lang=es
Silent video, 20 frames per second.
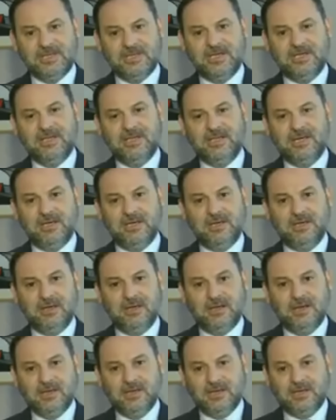sientan
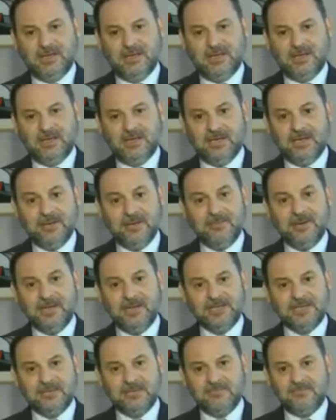eh,
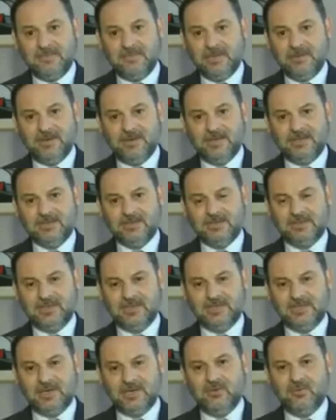libres, vivas
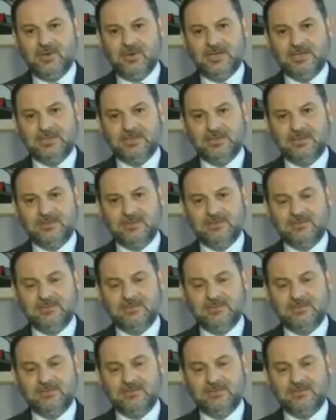y seguras.